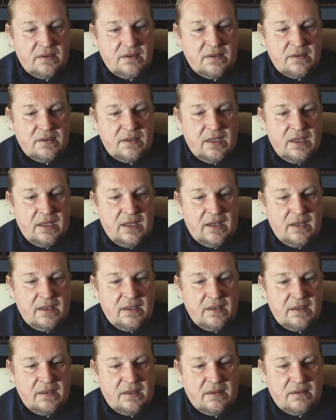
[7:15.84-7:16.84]
là,
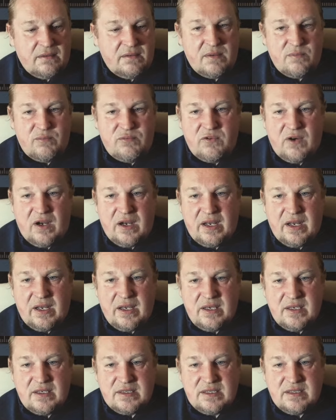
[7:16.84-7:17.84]
on va pouvoir
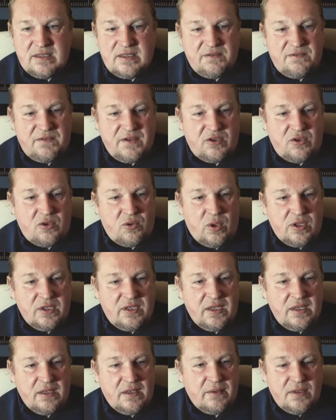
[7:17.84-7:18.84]
créer cet effet de
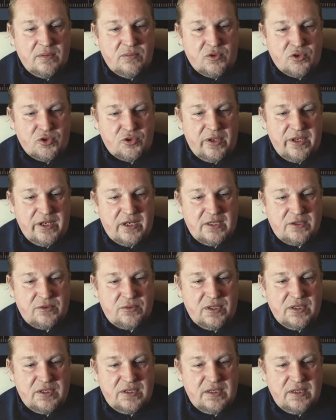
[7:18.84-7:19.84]
3D. Pour jouer avec la
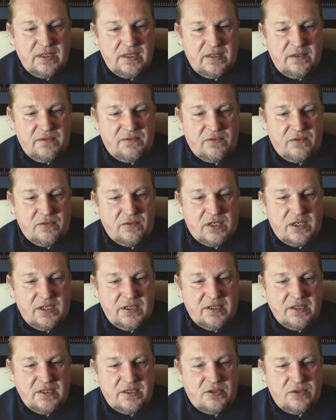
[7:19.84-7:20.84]
3D, il faut
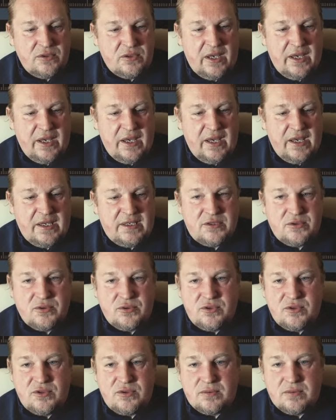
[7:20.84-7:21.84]
cliquer sur
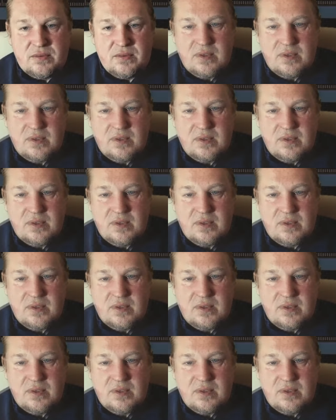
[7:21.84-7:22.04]
extrusion.